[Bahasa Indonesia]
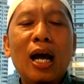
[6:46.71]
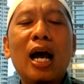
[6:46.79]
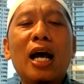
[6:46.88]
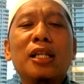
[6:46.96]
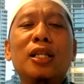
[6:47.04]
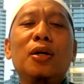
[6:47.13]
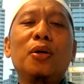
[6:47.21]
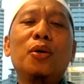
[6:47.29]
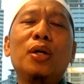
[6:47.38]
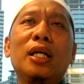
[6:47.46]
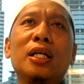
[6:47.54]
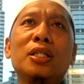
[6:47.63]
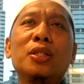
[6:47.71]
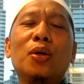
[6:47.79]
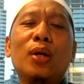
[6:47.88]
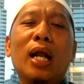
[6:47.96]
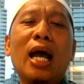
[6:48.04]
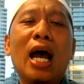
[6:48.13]
atau oleh
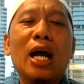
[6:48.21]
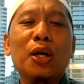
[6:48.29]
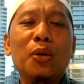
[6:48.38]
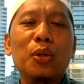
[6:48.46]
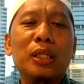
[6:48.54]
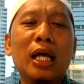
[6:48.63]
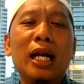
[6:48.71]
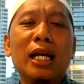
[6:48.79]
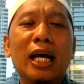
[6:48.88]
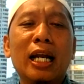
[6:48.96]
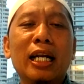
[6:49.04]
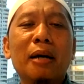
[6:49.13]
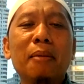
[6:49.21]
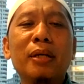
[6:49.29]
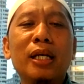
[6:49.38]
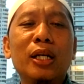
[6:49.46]
seorang anggota dalam